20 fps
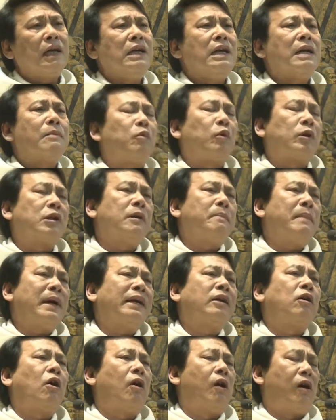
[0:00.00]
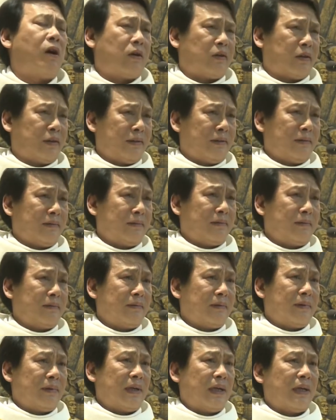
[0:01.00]
đấy là một đứa bé đỏ hỏn
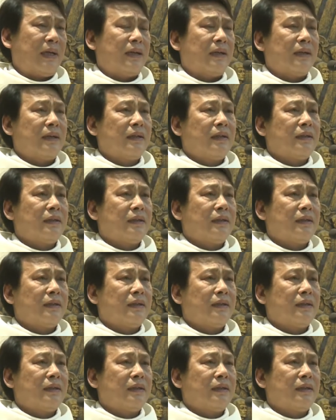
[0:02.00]
à,